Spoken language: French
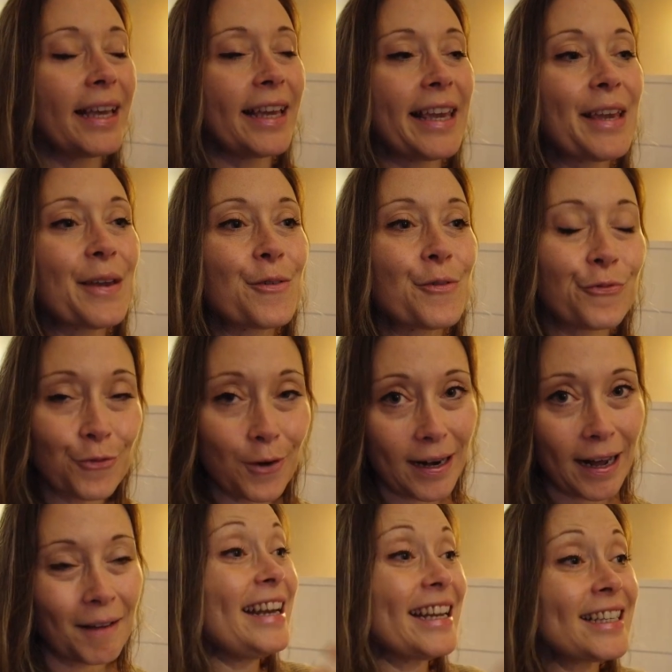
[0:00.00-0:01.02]
Et euh,
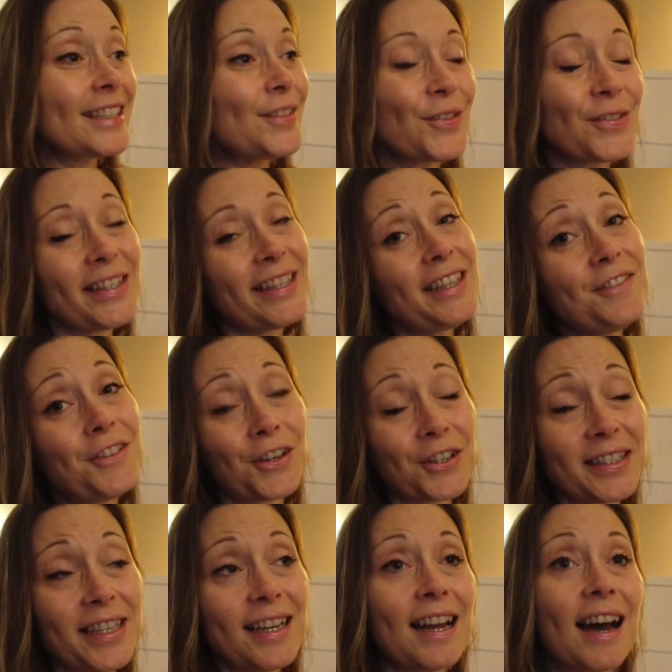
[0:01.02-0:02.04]
voilà. L'instant T
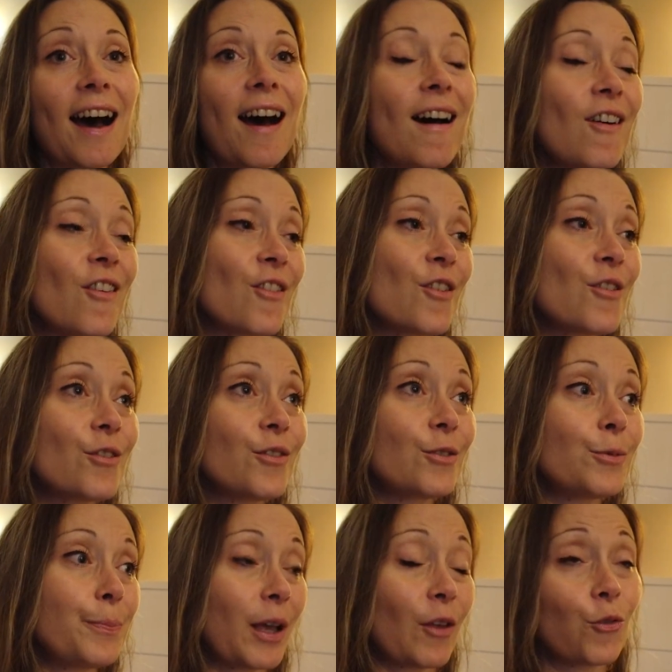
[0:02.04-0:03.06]
d'orné là,
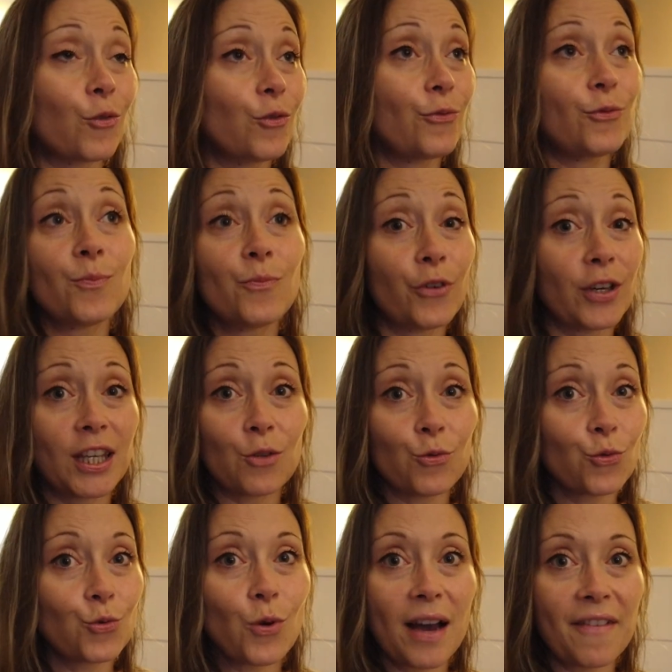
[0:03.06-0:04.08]
euh, parce que vous me voyez
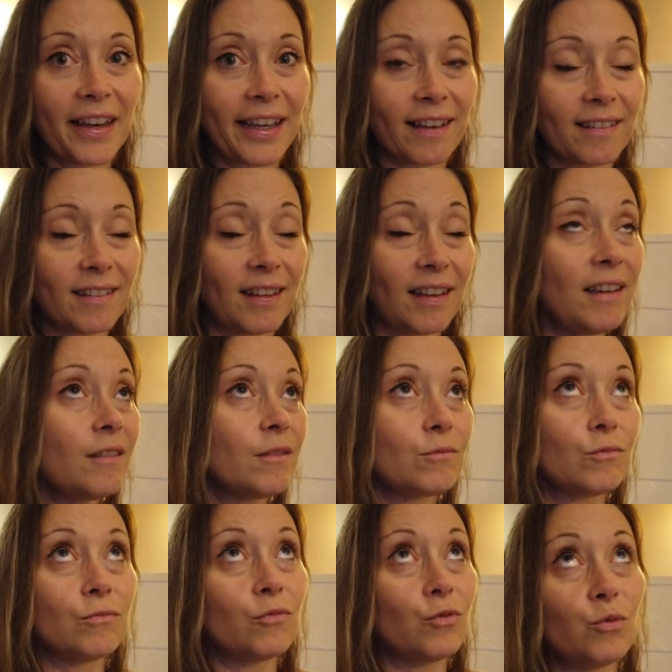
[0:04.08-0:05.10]
toujours avec un thé,
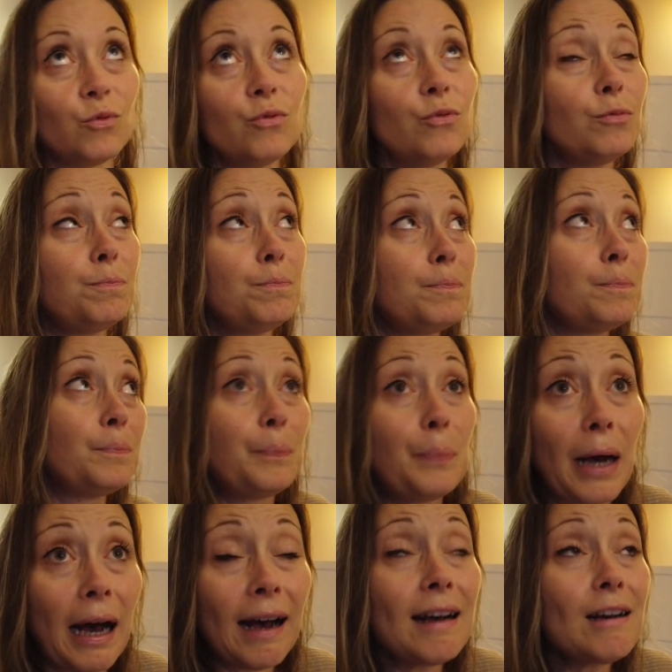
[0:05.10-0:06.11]
ou
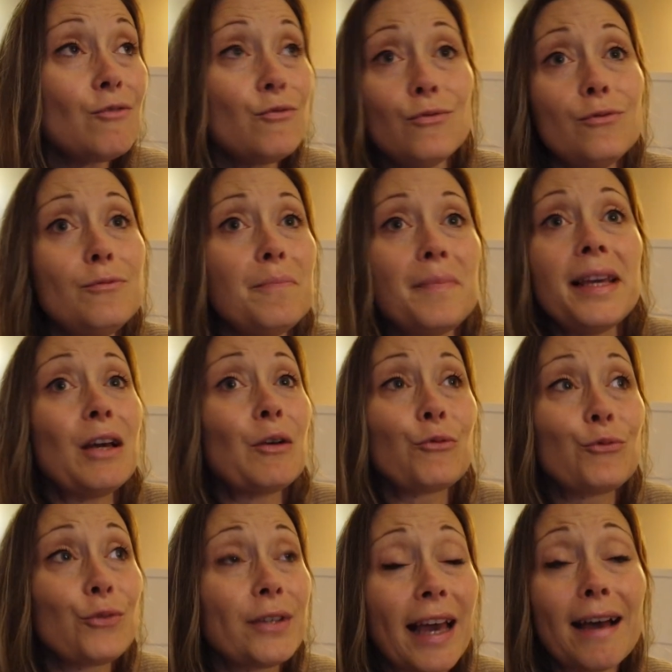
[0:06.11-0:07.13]
pas, ou mais
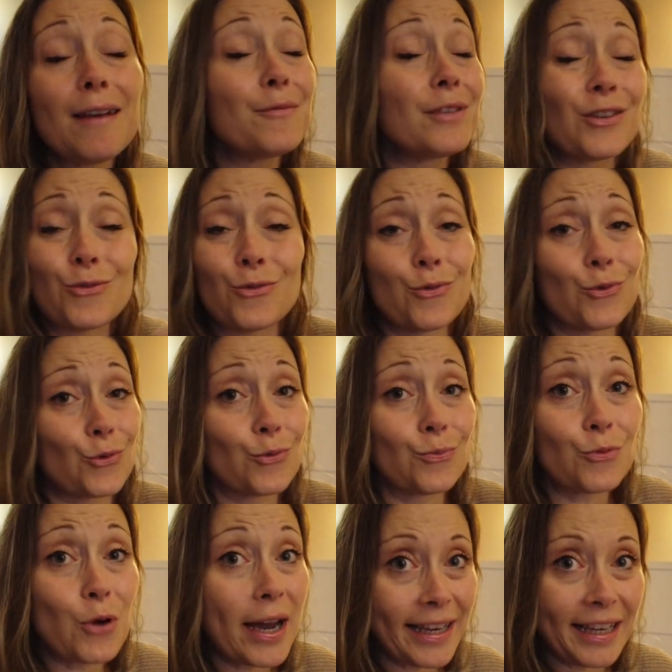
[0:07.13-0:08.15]
en tout cas, bah, je,
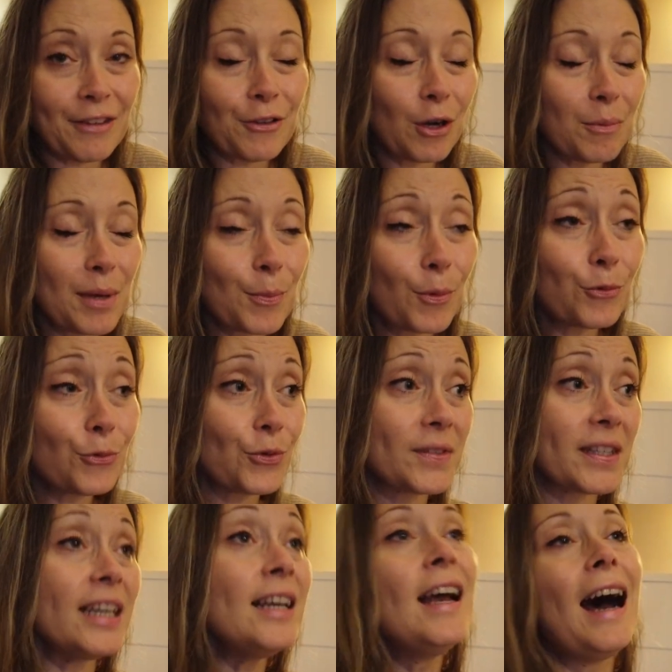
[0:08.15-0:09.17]
bois énormément de
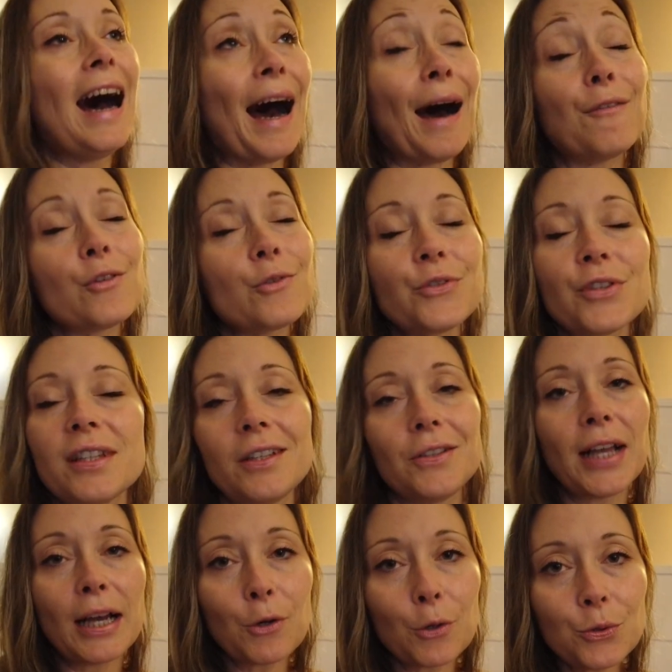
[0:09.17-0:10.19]
thé. Avant, j'étais
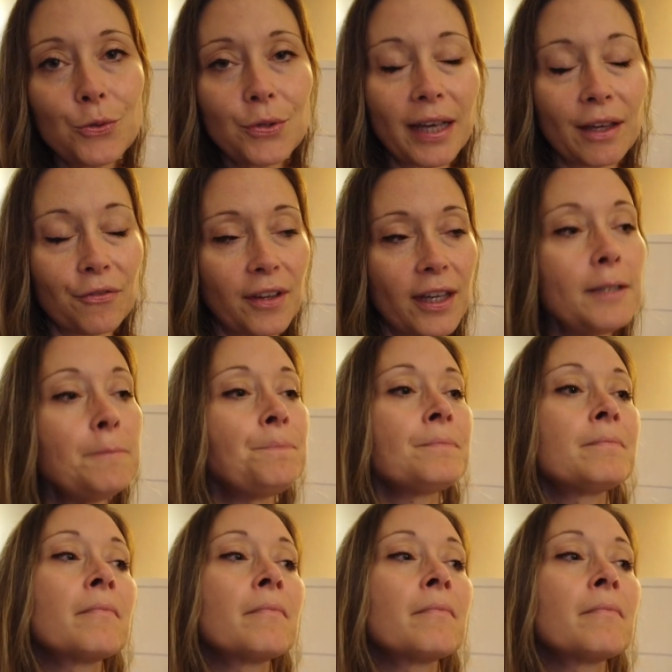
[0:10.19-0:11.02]
une accro du café.